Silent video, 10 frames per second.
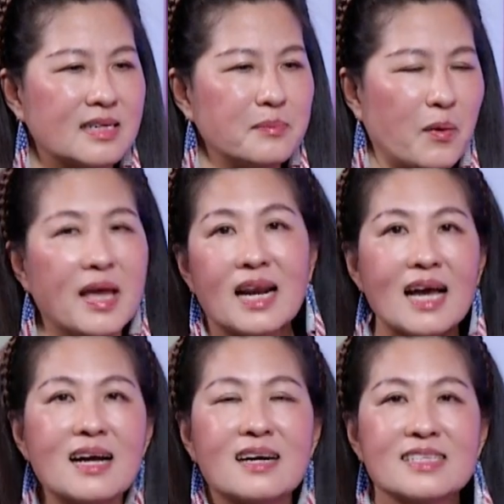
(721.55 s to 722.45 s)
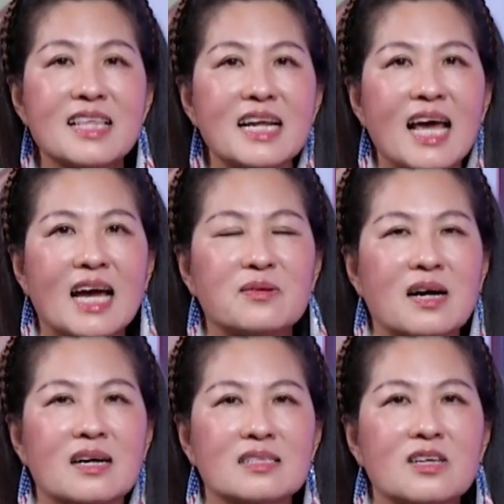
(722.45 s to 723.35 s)
biểu hiện lá cờ như thế nào
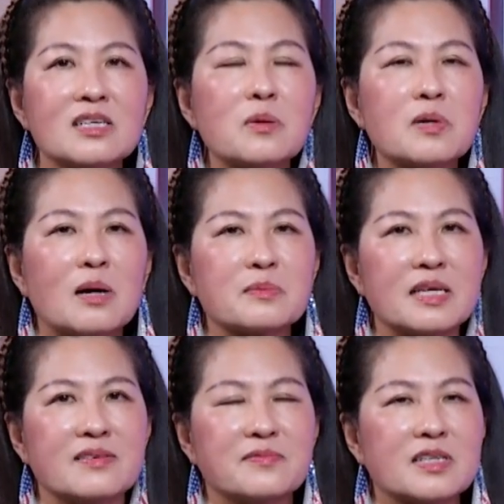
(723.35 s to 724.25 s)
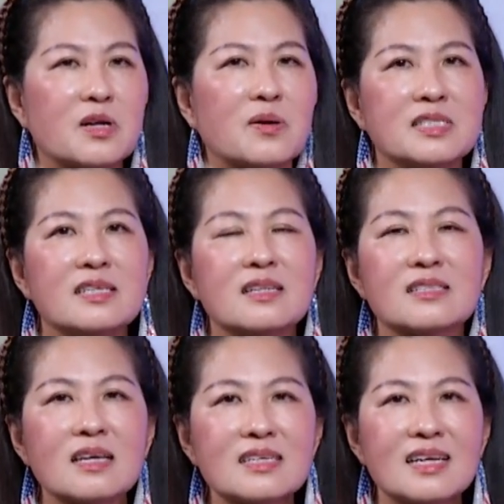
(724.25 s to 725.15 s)
ở giữa công cộng thì vừa rồi trên
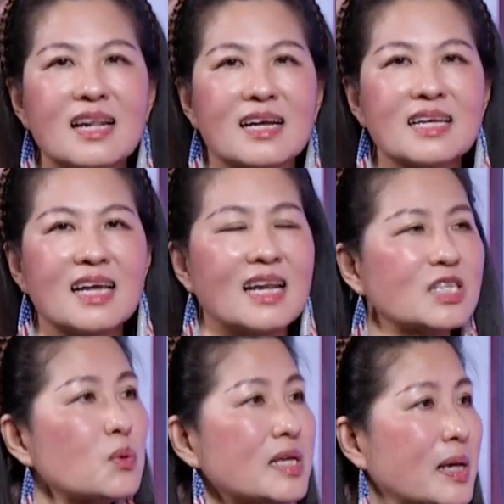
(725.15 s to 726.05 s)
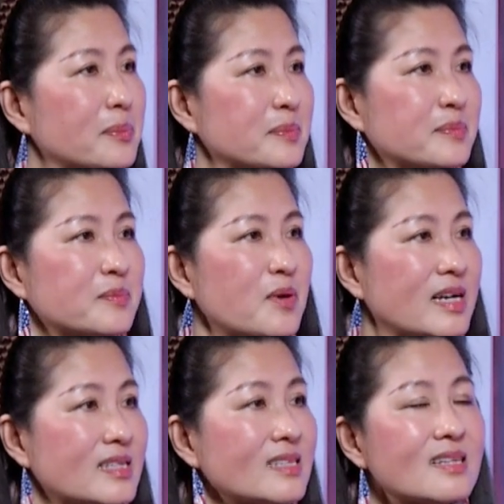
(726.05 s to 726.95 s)
tin tức á, là cái ngày lễ tốt nghiệp
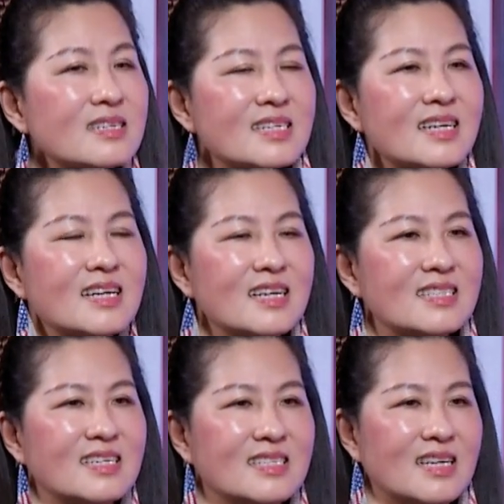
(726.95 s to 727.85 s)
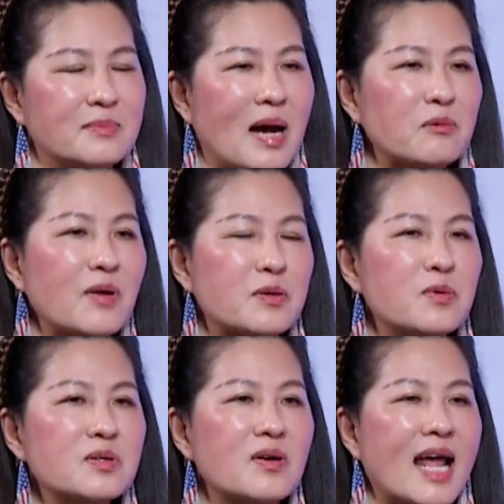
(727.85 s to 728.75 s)
khoảng tháng tư đó thì báo ngoại
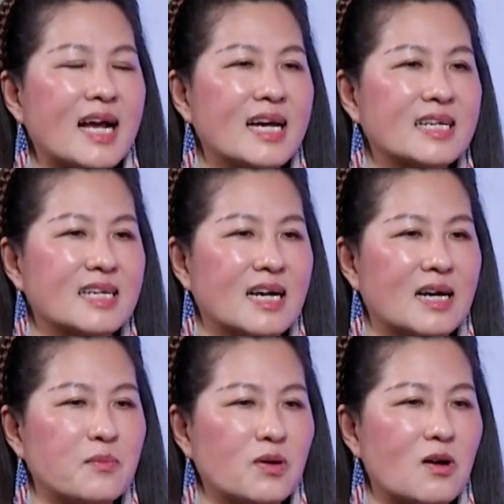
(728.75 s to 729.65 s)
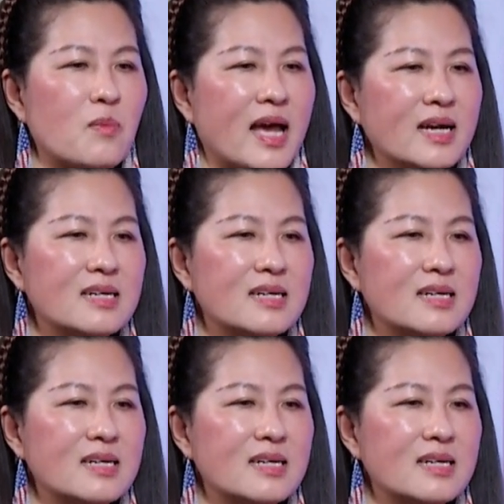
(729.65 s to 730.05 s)
quốc có đăng hình à, một cậu bé